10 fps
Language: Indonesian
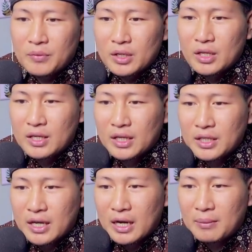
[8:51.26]

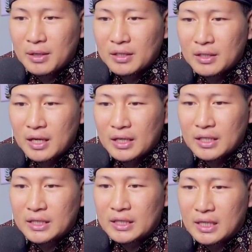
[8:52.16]
Indahnya keamanan negara
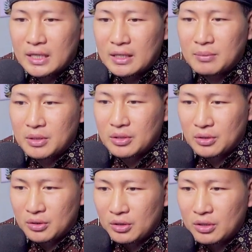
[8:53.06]
kita,
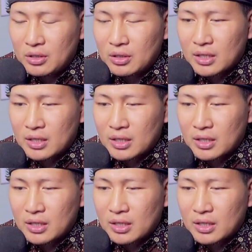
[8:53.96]
betul.